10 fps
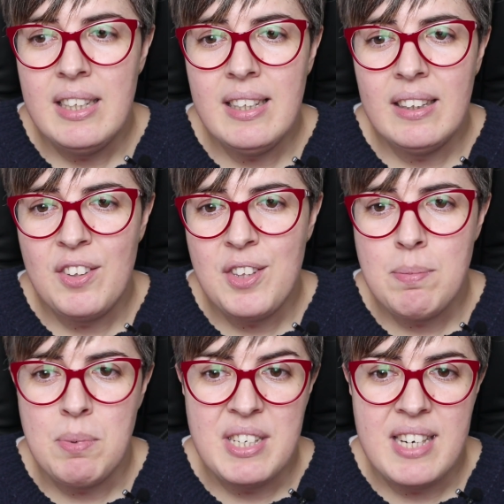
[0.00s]
y
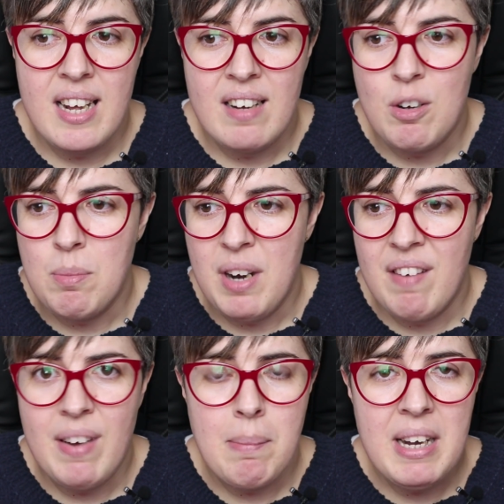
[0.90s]
entonces pues eran como
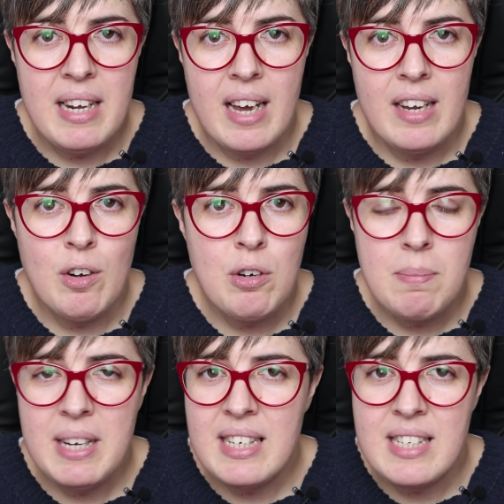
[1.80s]
una familia
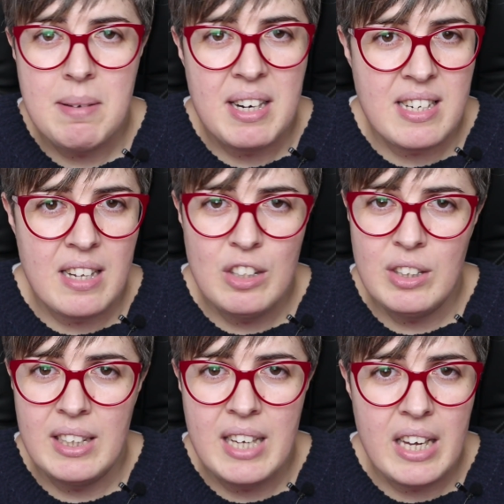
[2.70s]
enorme que se iba casando,
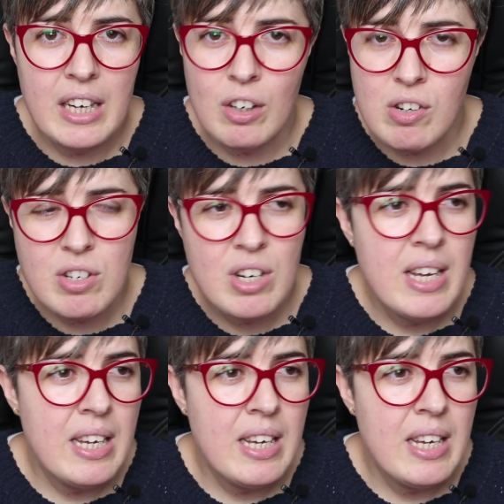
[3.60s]
que tenía hijos,